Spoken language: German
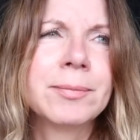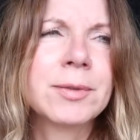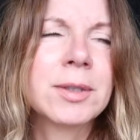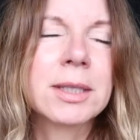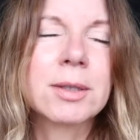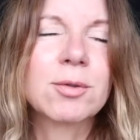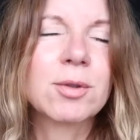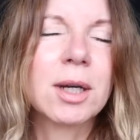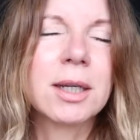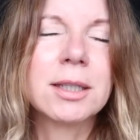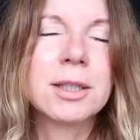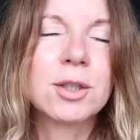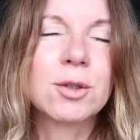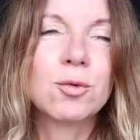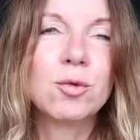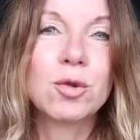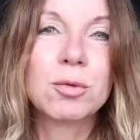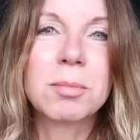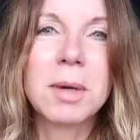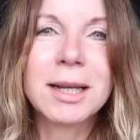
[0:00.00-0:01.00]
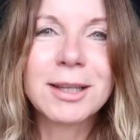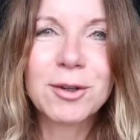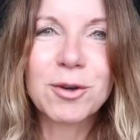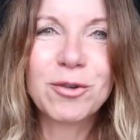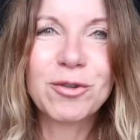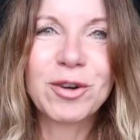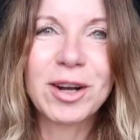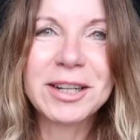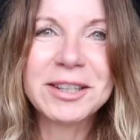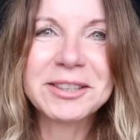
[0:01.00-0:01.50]
Das Ist auch gar nicht gut, macht auch
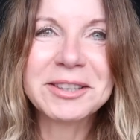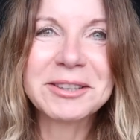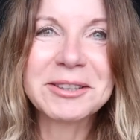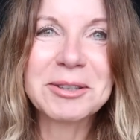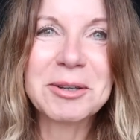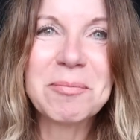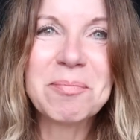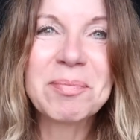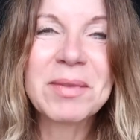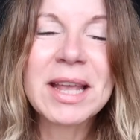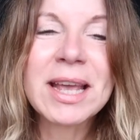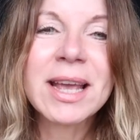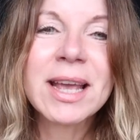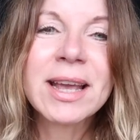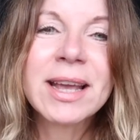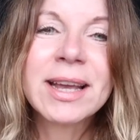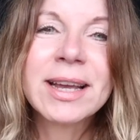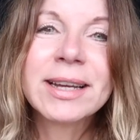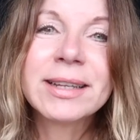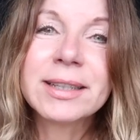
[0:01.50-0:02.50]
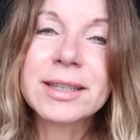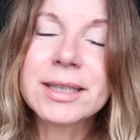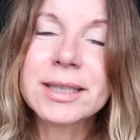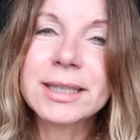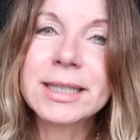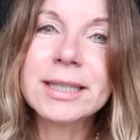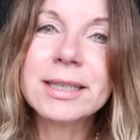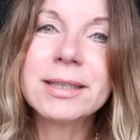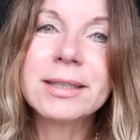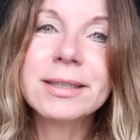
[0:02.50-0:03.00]
Falten. Ne? Das
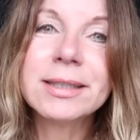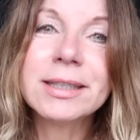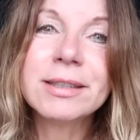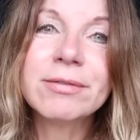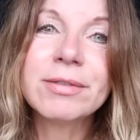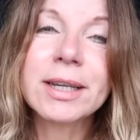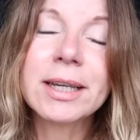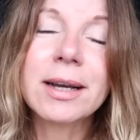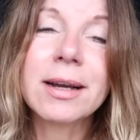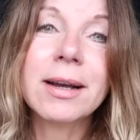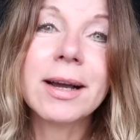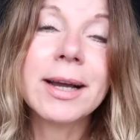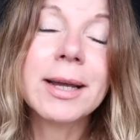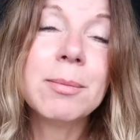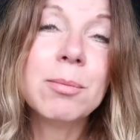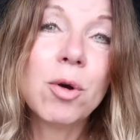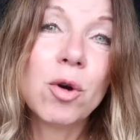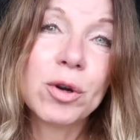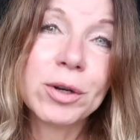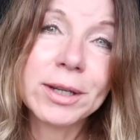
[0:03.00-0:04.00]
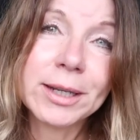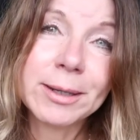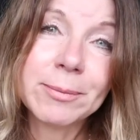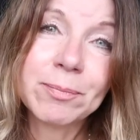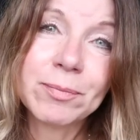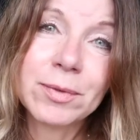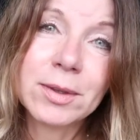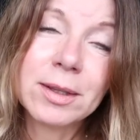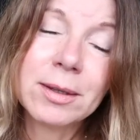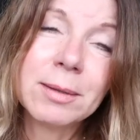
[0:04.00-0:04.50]
nächste Ding wäre ein Pony.
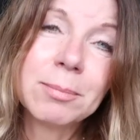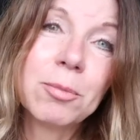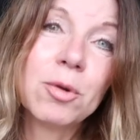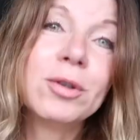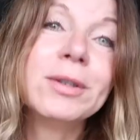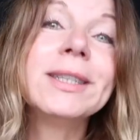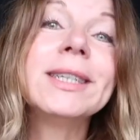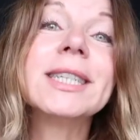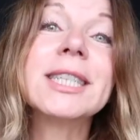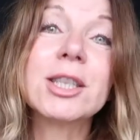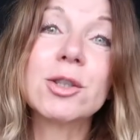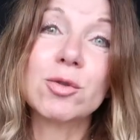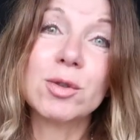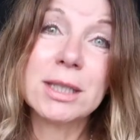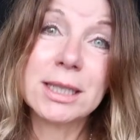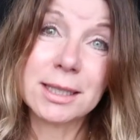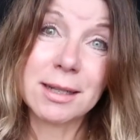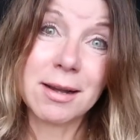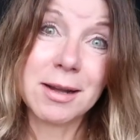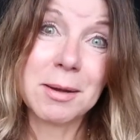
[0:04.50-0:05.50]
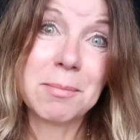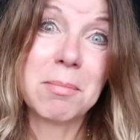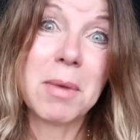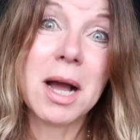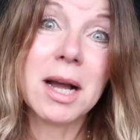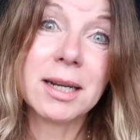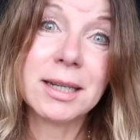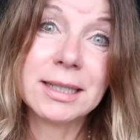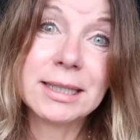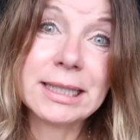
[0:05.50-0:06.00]
Pony ist so eine Sache,
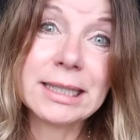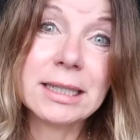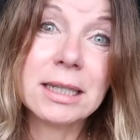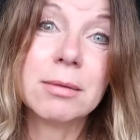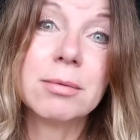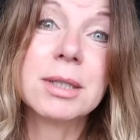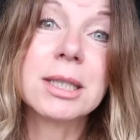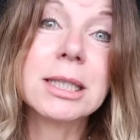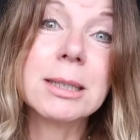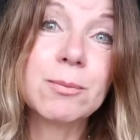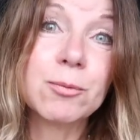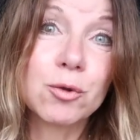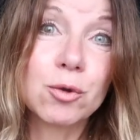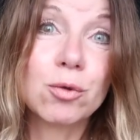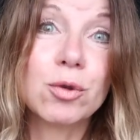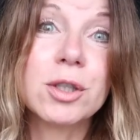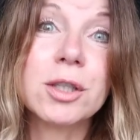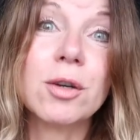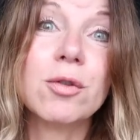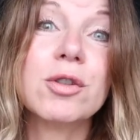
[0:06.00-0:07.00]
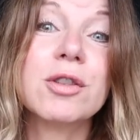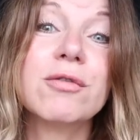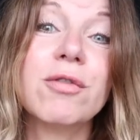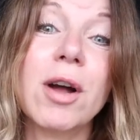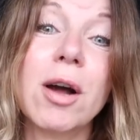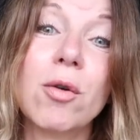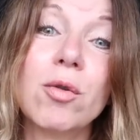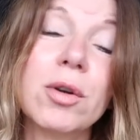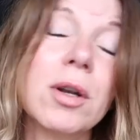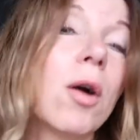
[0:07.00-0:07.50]
mag nicht jeder, aber es gibt durchaus
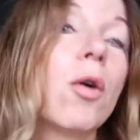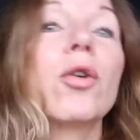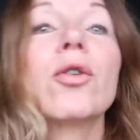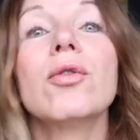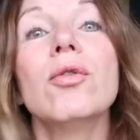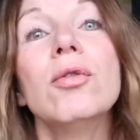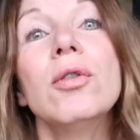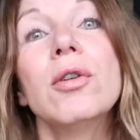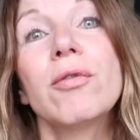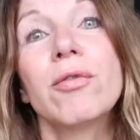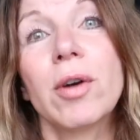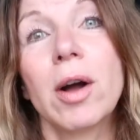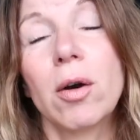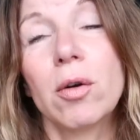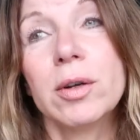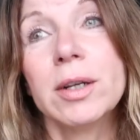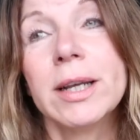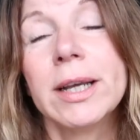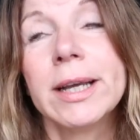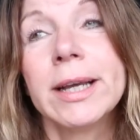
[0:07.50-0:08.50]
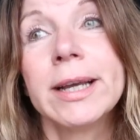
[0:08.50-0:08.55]
Frauen, auch junge Frauen,